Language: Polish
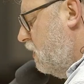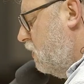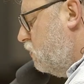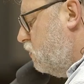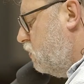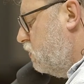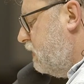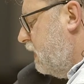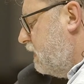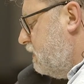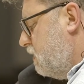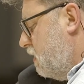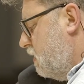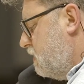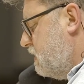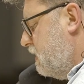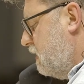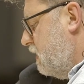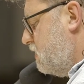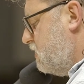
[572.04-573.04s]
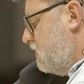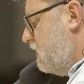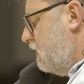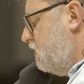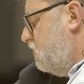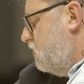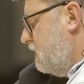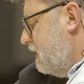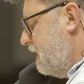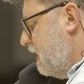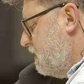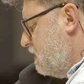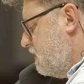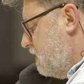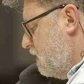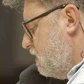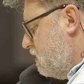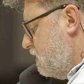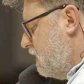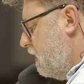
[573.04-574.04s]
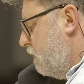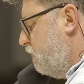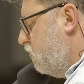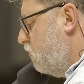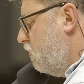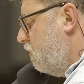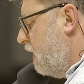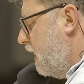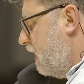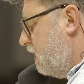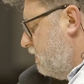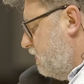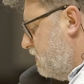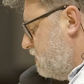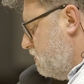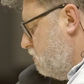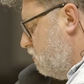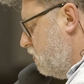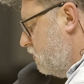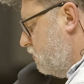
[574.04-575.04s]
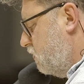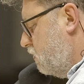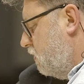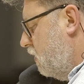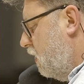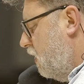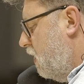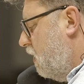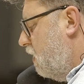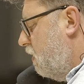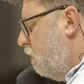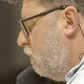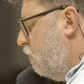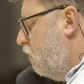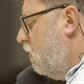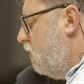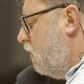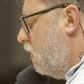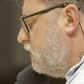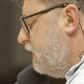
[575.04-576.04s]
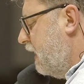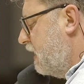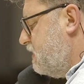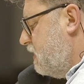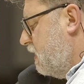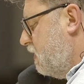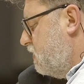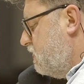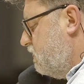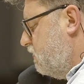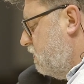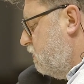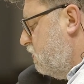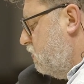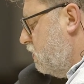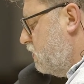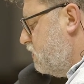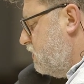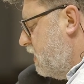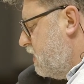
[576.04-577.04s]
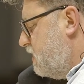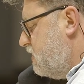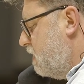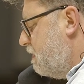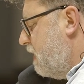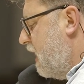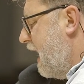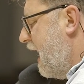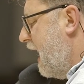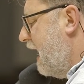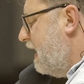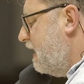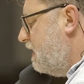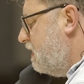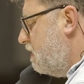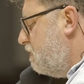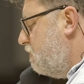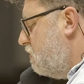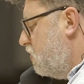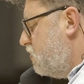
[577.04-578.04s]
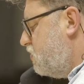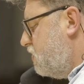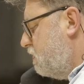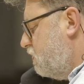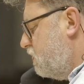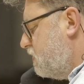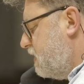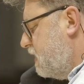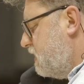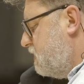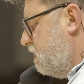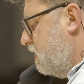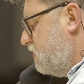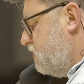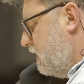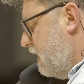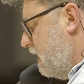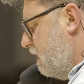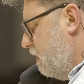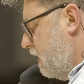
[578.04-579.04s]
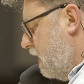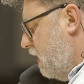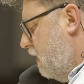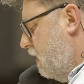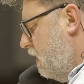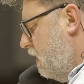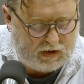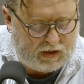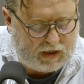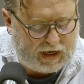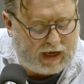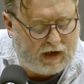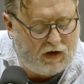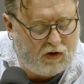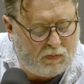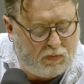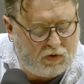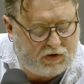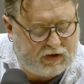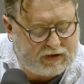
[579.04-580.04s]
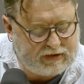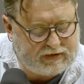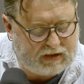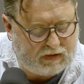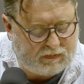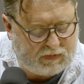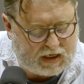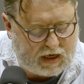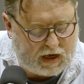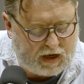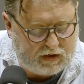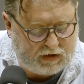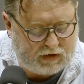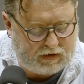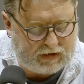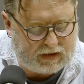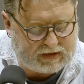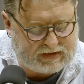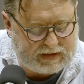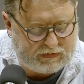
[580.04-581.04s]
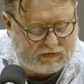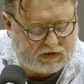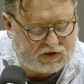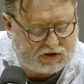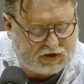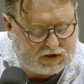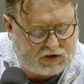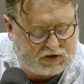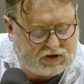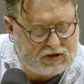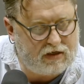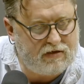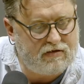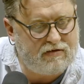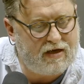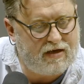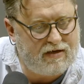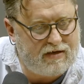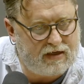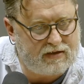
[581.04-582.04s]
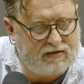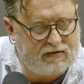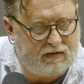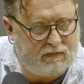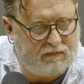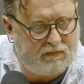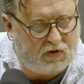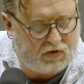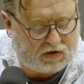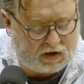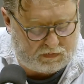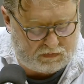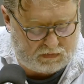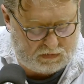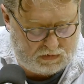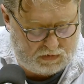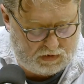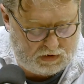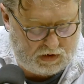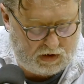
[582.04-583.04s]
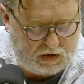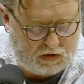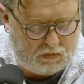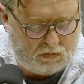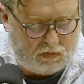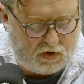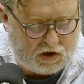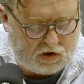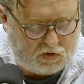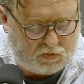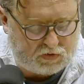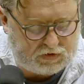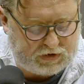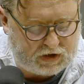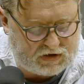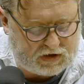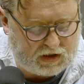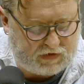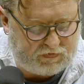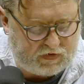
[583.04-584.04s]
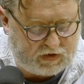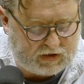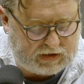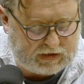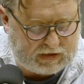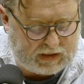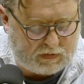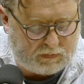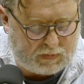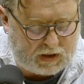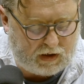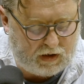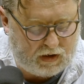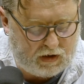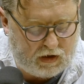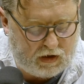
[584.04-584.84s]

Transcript: Tu na drodze leży jakiś nędzarz, na pół martwy z głodu. Bóg otacza go swym miłosierdziem, ale nie może mu zesłać chleba. Ale obok jestem ja i na całe szczęście nie jestem Bogiem. Mogę mu dać kawałek chleba.